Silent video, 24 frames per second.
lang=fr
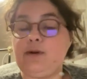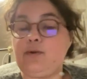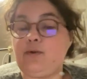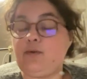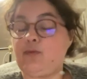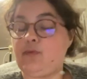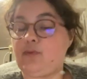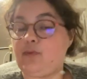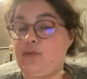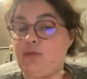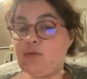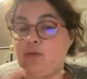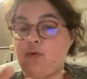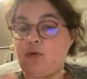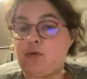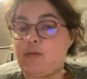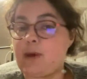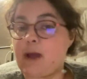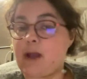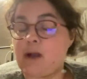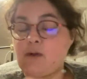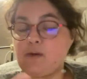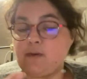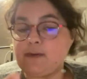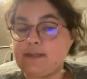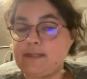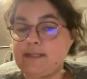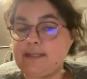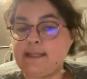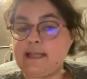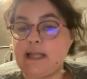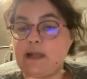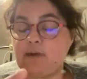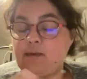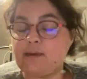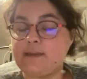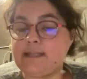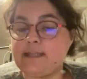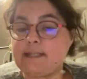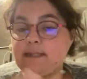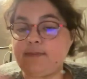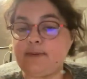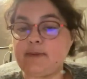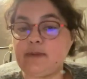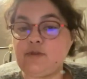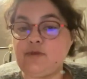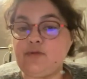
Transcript: On remarque aussi quelques esprits du